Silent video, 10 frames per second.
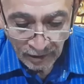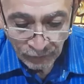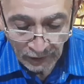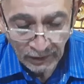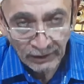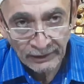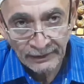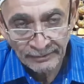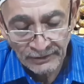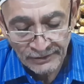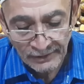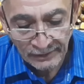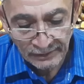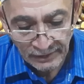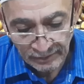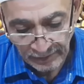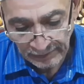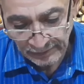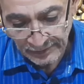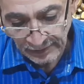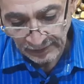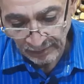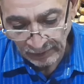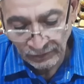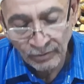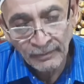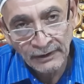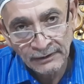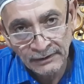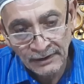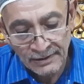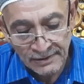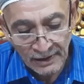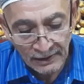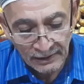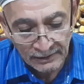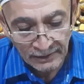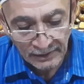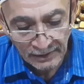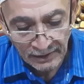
فقال النبي صلى الله عليه وسلم اللهم إني أسألك